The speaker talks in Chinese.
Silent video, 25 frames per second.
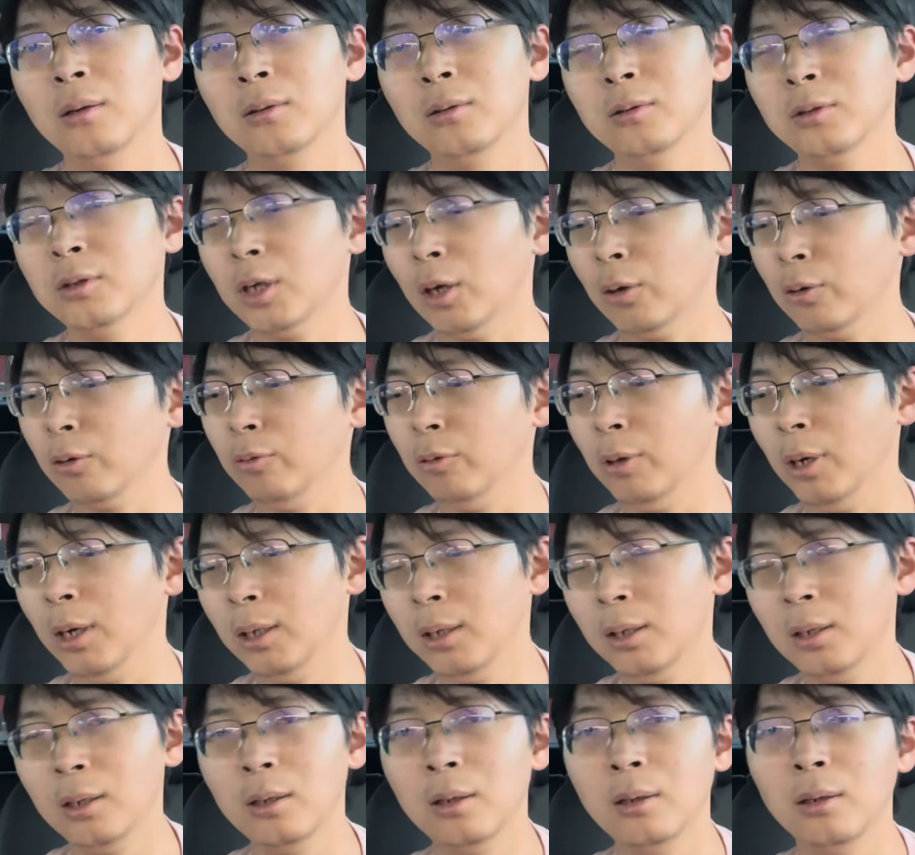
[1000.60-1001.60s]
找女
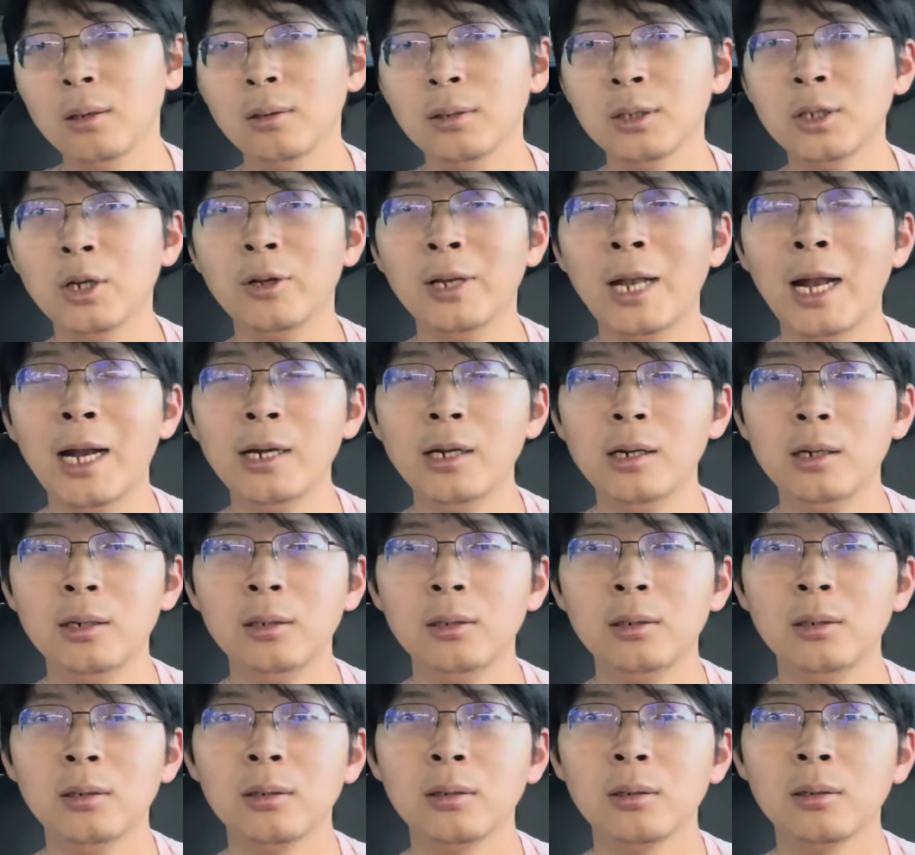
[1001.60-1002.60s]
人，找男
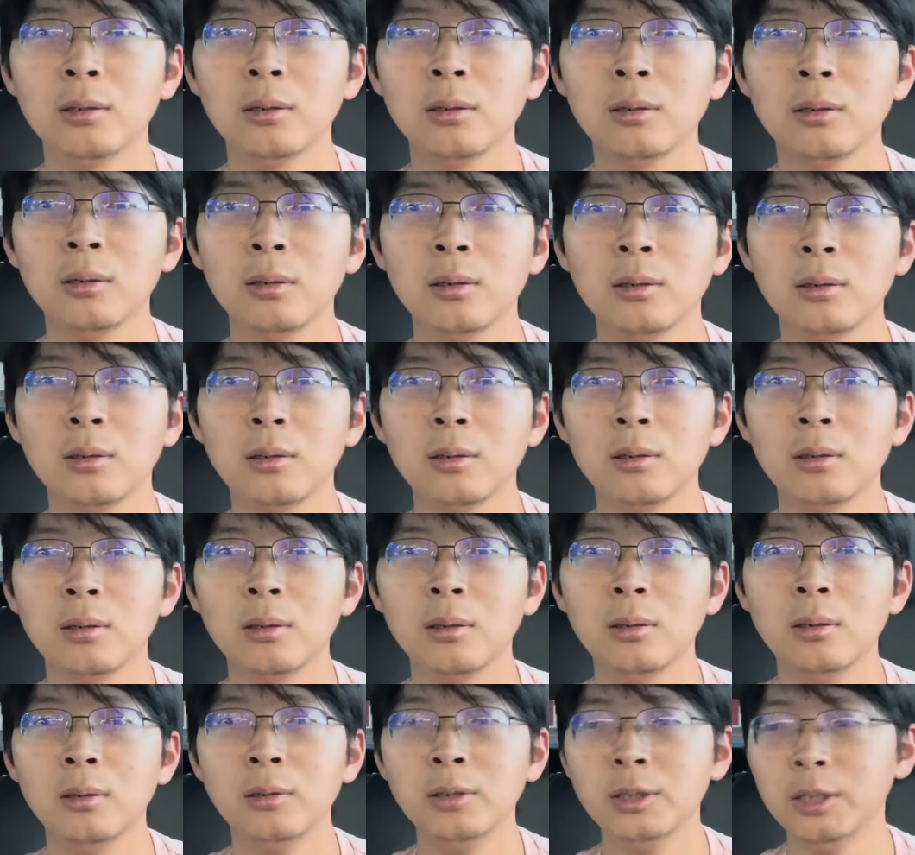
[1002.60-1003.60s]
人，
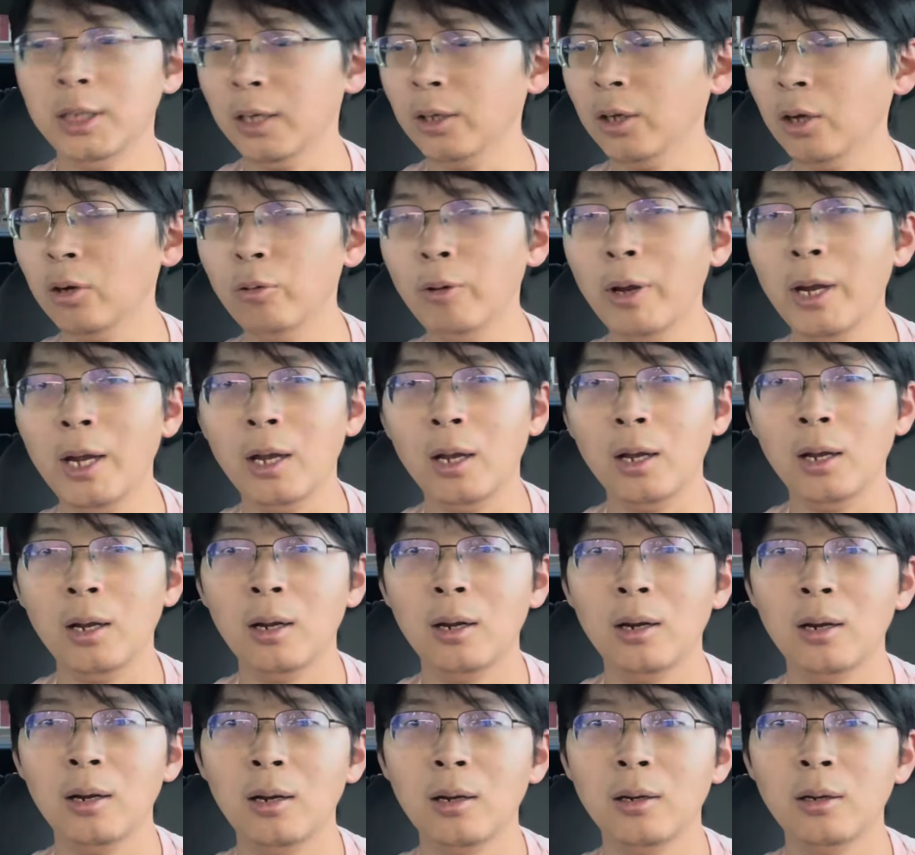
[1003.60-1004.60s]
养老院，
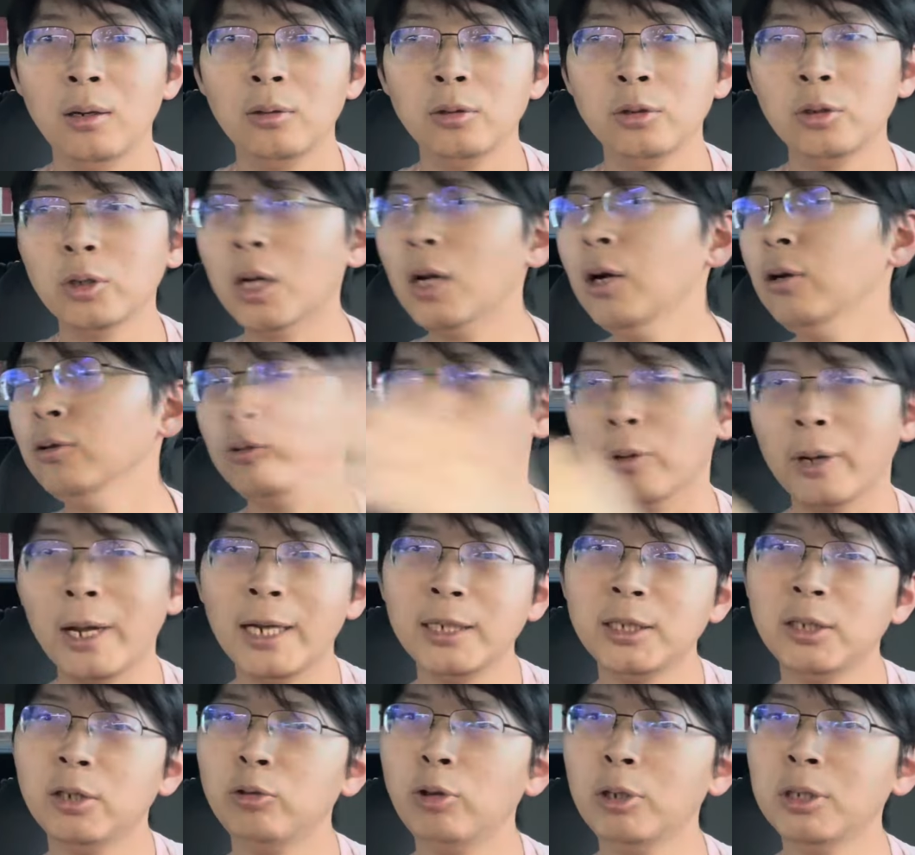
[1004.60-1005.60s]
就各种
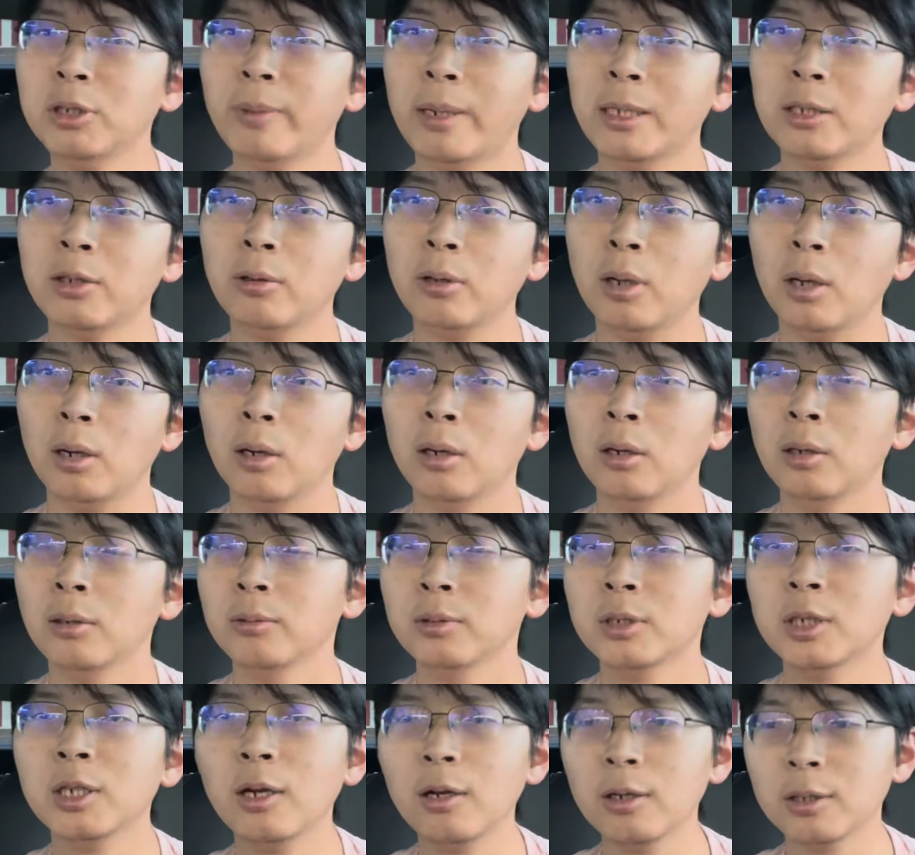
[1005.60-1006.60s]
开销乱七八糟的，
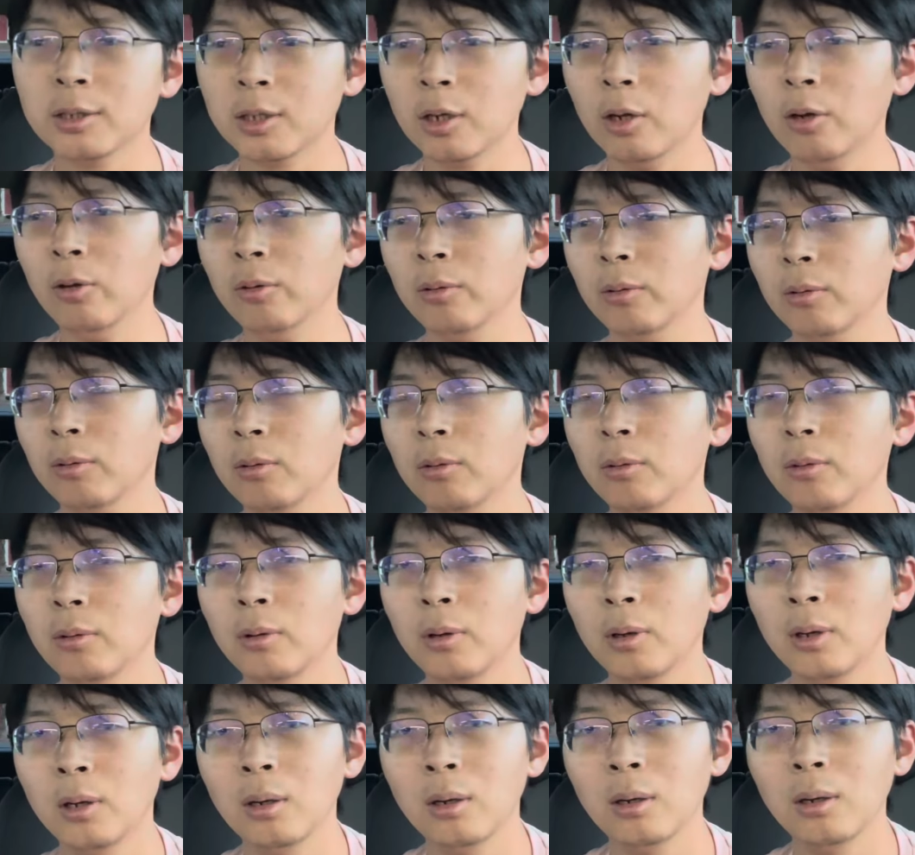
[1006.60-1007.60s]
这个时候。
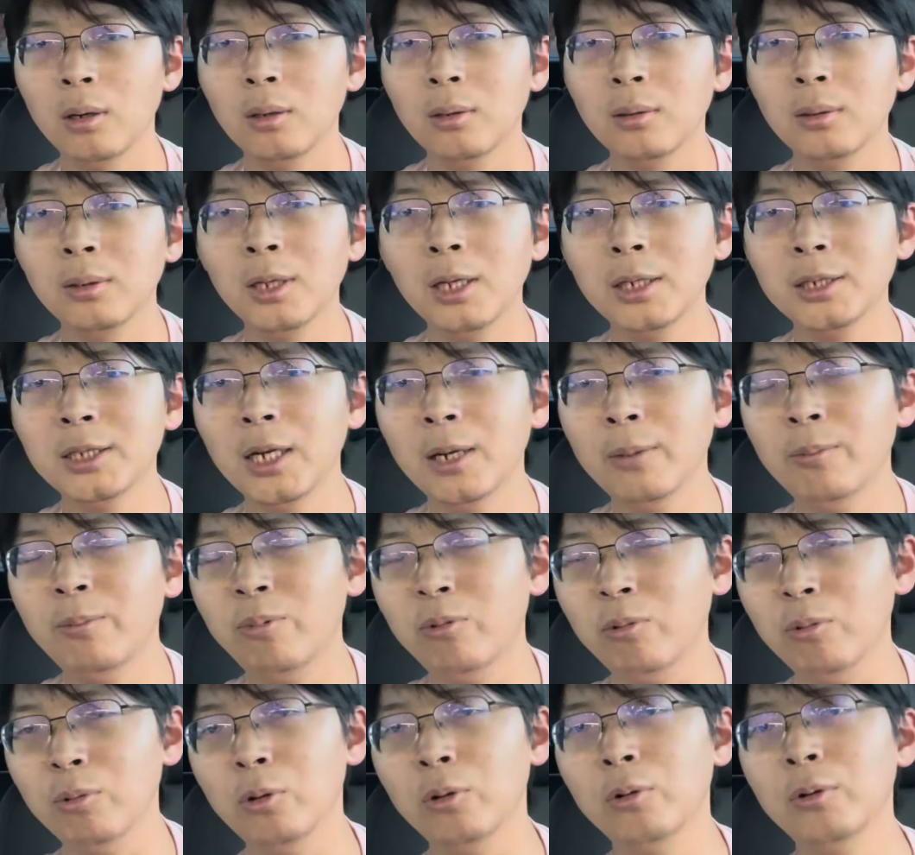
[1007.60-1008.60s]
那些
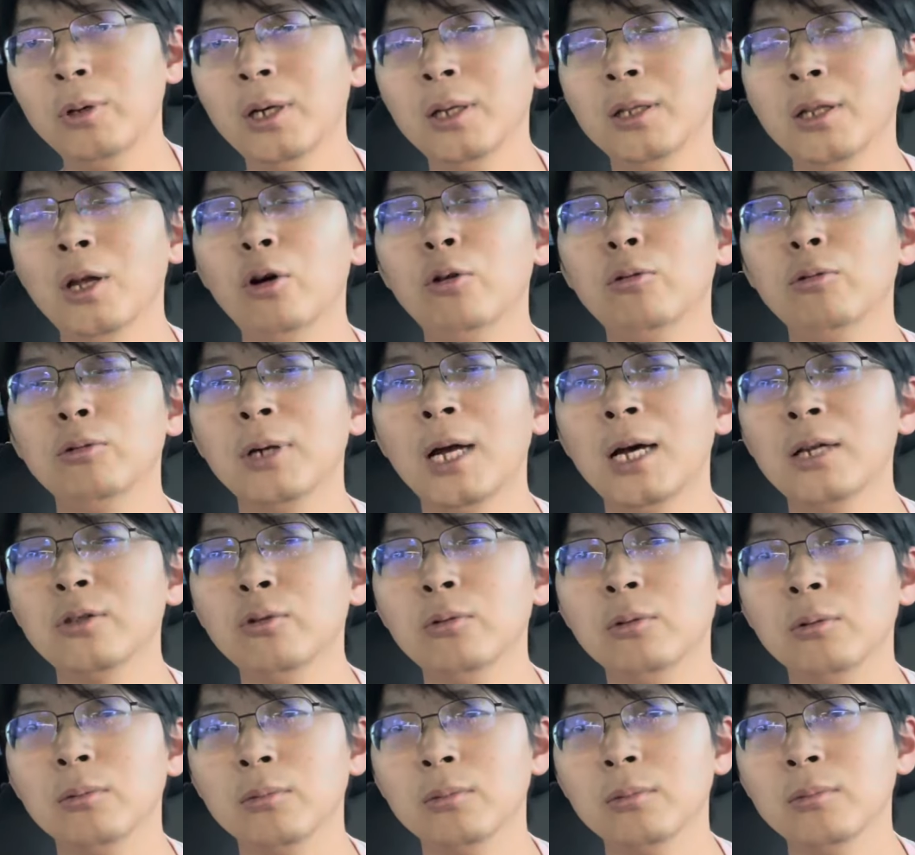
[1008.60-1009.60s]
普通人劳苦大众，